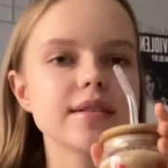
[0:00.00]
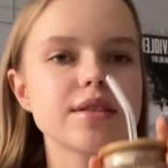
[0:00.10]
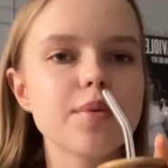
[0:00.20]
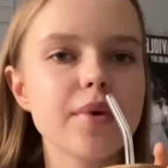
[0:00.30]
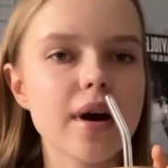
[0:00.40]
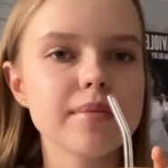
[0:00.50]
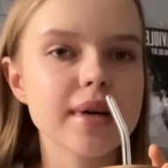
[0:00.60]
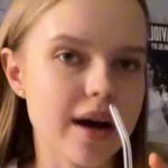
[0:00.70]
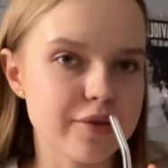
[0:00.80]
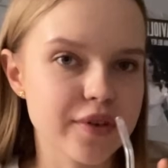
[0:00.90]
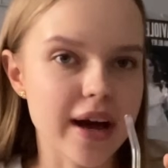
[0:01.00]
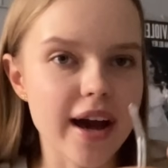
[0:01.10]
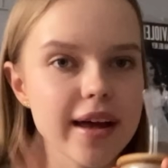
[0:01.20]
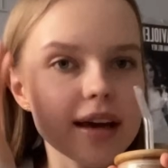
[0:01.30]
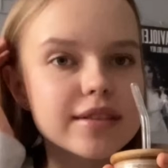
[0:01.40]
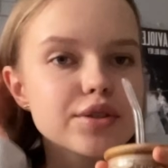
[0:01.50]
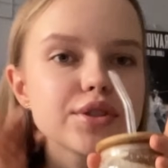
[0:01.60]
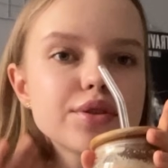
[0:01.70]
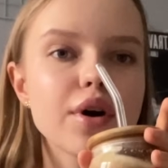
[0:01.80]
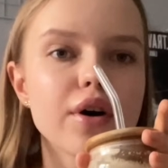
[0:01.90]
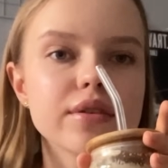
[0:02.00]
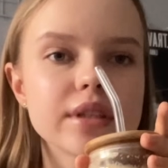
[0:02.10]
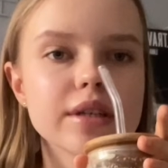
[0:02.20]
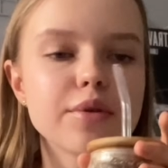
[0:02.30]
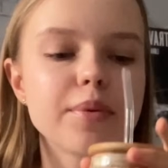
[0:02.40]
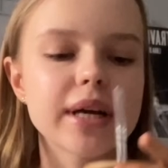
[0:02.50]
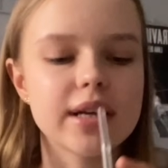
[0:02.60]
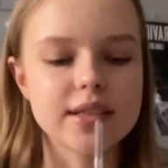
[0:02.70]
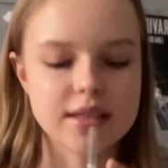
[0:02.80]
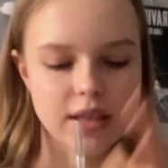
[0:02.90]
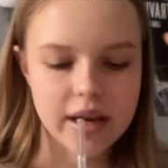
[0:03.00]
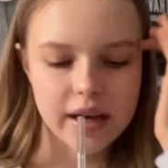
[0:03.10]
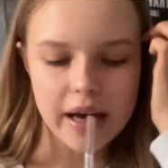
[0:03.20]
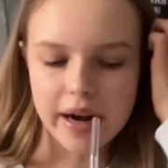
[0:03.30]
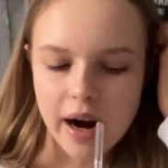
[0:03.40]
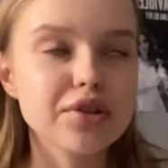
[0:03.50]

zrobiłam kawkę. Jak coś to ten kubek jest z Tigera.